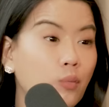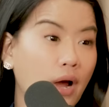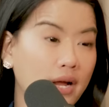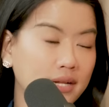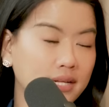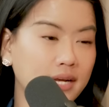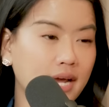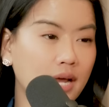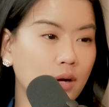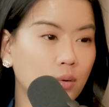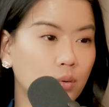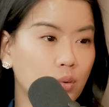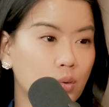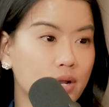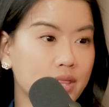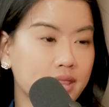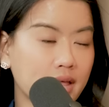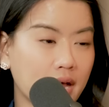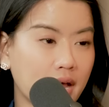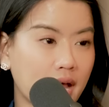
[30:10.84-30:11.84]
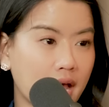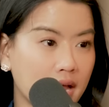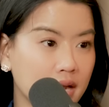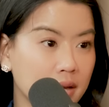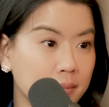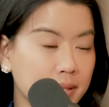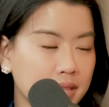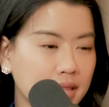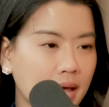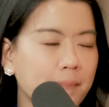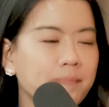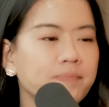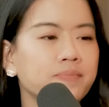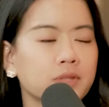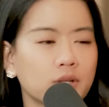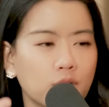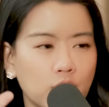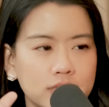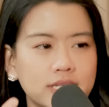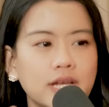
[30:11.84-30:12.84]
ดหวังจากการลงทุนอสังหาริมทรัพย์
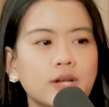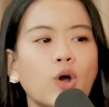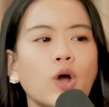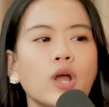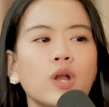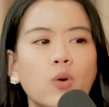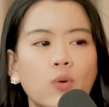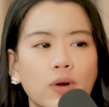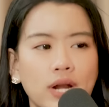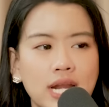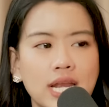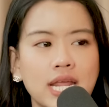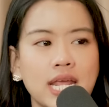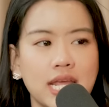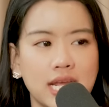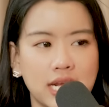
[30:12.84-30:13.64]
ก็จะน้อยลงนั่นเอ